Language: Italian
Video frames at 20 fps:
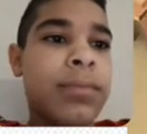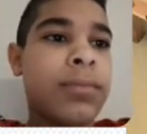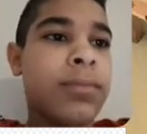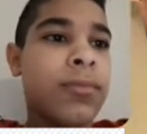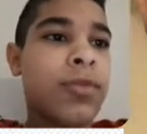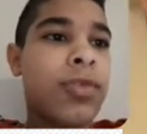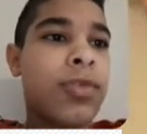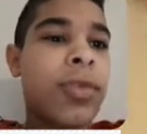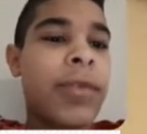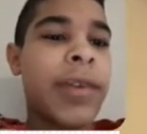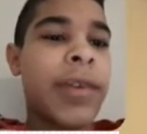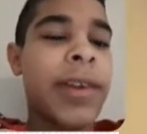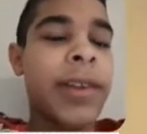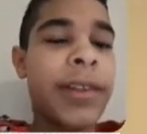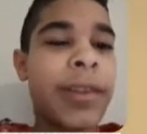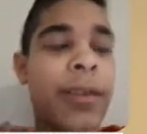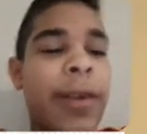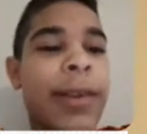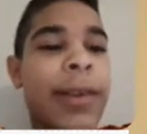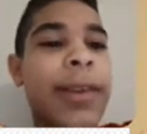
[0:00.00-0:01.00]
Non serve a
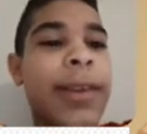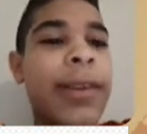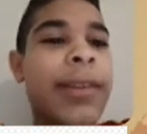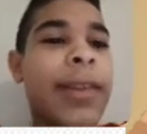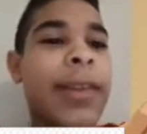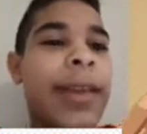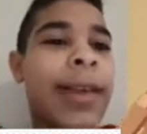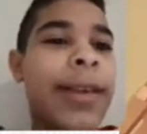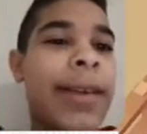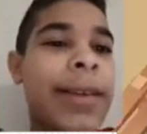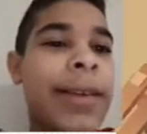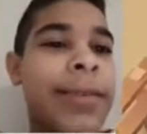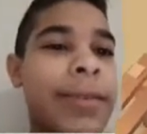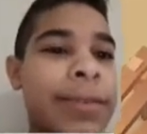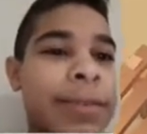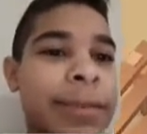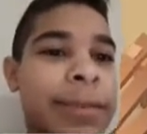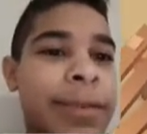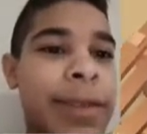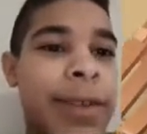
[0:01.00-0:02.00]
niente, guardate regà.
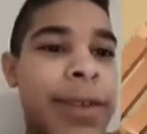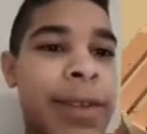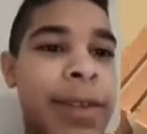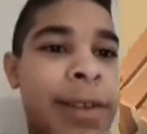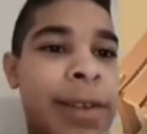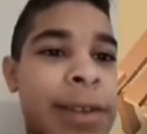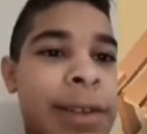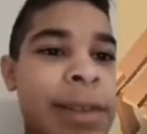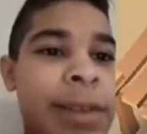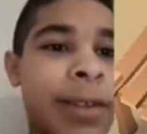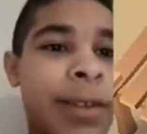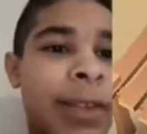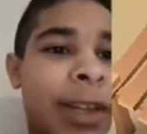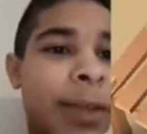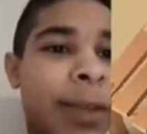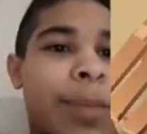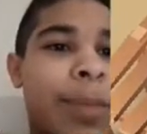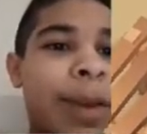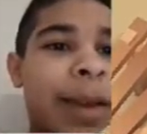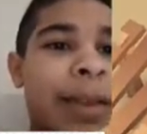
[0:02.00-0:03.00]

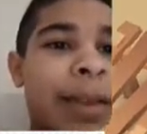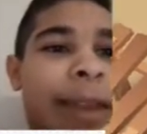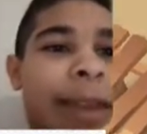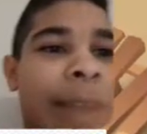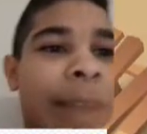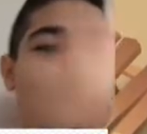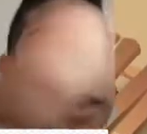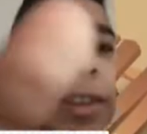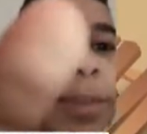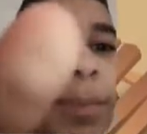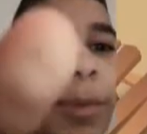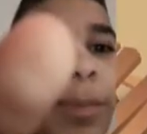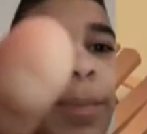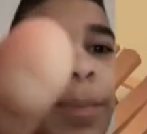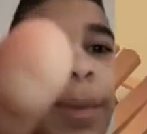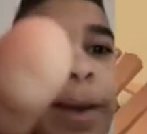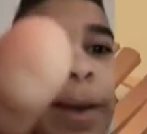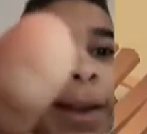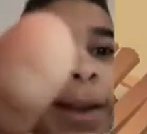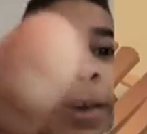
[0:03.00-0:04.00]
Trasparente, anche si può
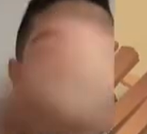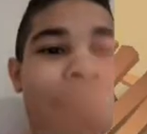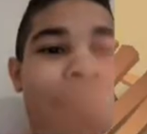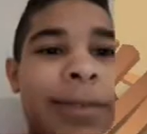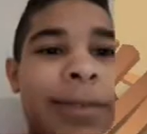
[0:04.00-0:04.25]
sparare.